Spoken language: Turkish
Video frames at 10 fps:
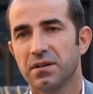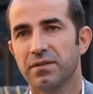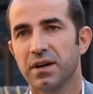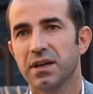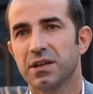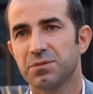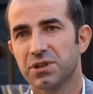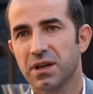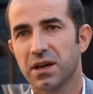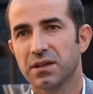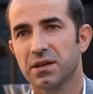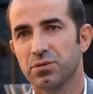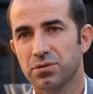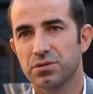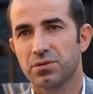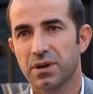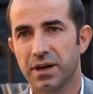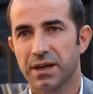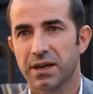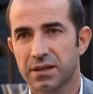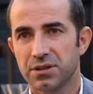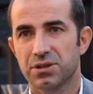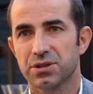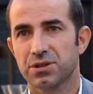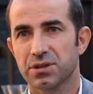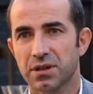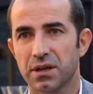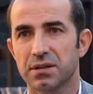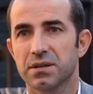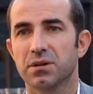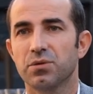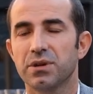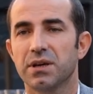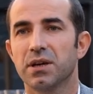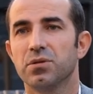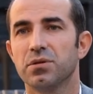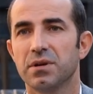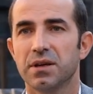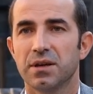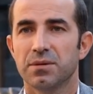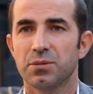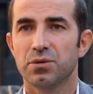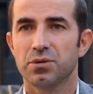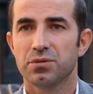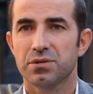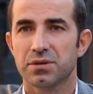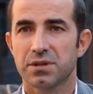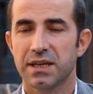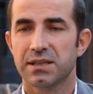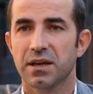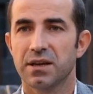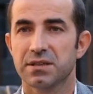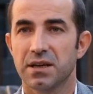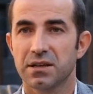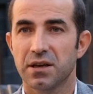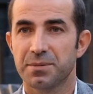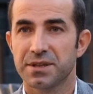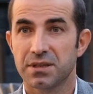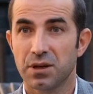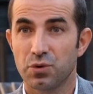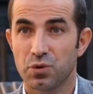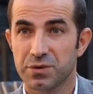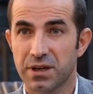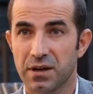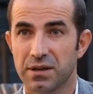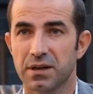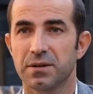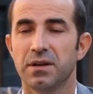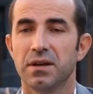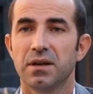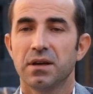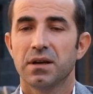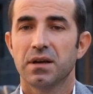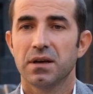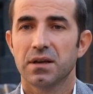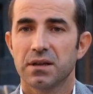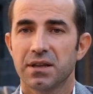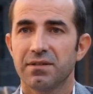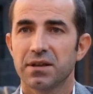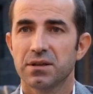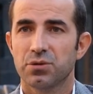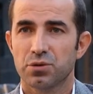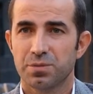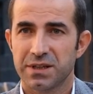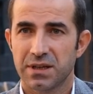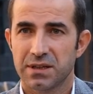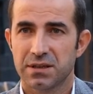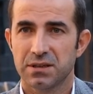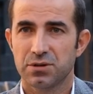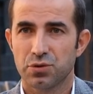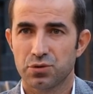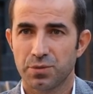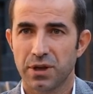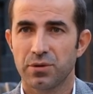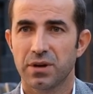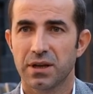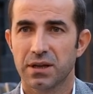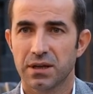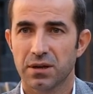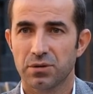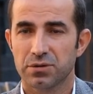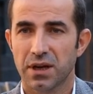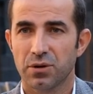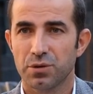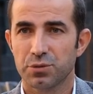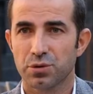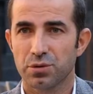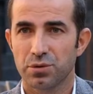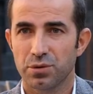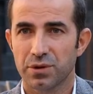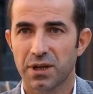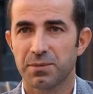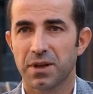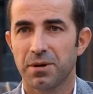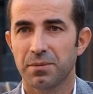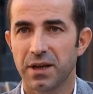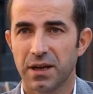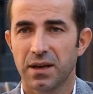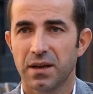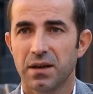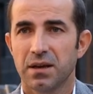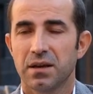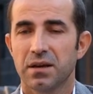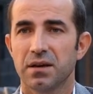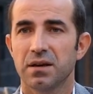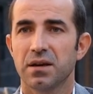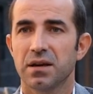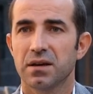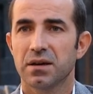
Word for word: ve 70'li yıllarda Kürt Özgürlük Hareketi'nin çıkışından 12 Eylül 1980 askeri darbesinden günümüze kadar e, devletin Kürt meselesinin çözümüne yönelik ortaya koymuş olduğu yöntem tamamıyla e,